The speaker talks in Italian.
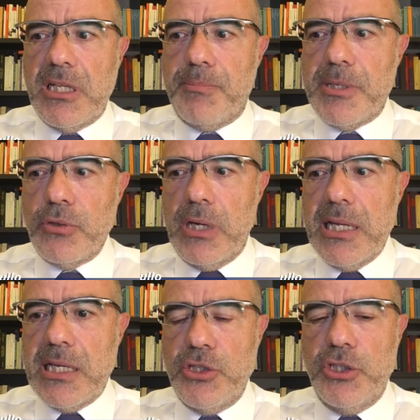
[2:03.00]
del
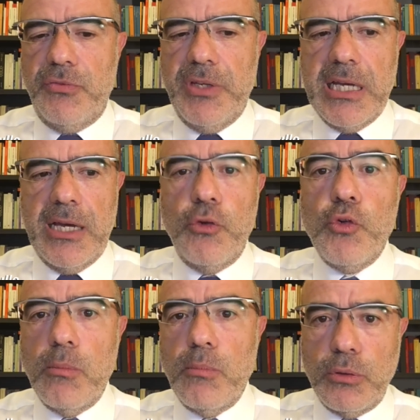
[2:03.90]
personale che significa
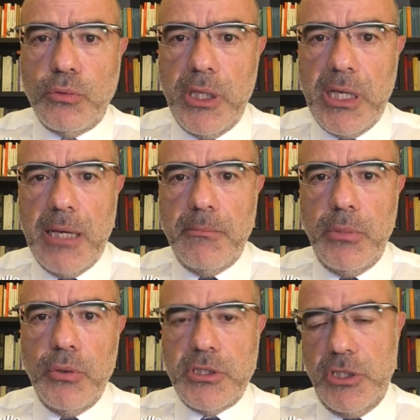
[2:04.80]
non molto
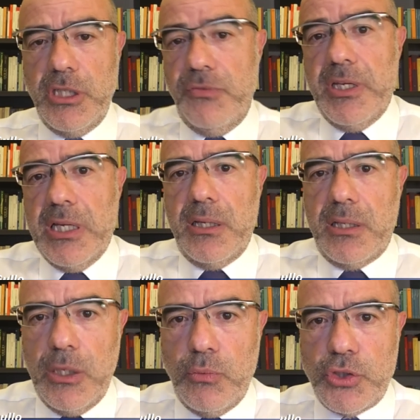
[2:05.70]
ricambio e significa
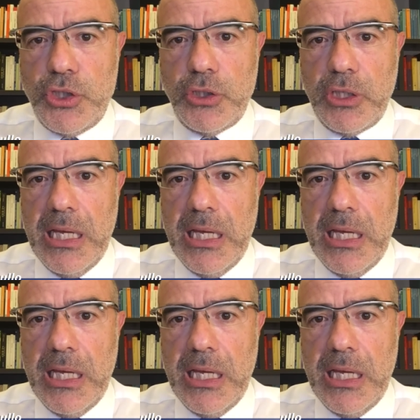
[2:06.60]
che uscite,